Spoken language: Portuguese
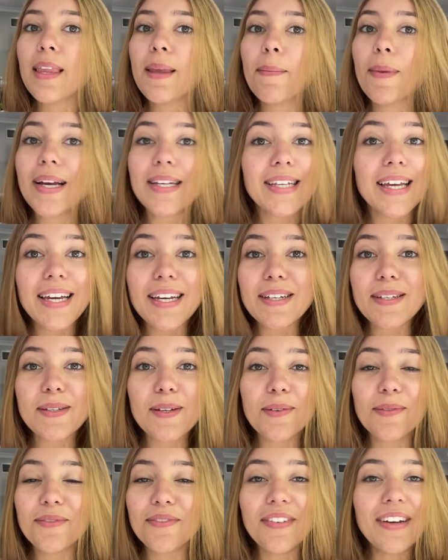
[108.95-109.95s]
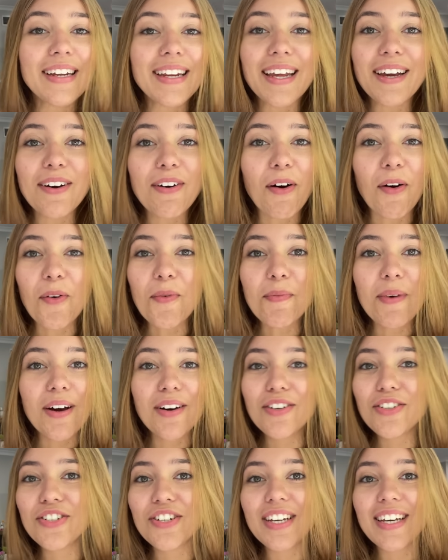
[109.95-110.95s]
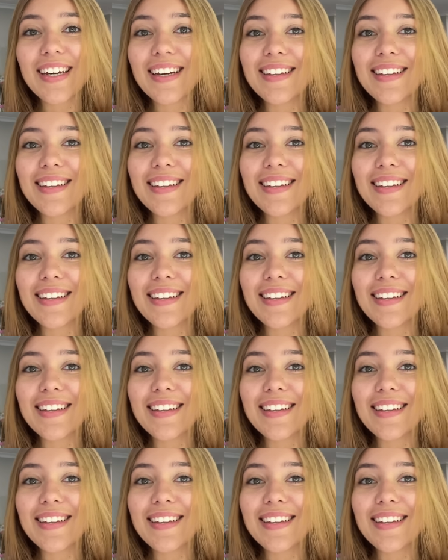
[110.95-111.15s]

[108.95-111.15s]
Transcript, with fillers: Mas é isso, fiquem com o meu dia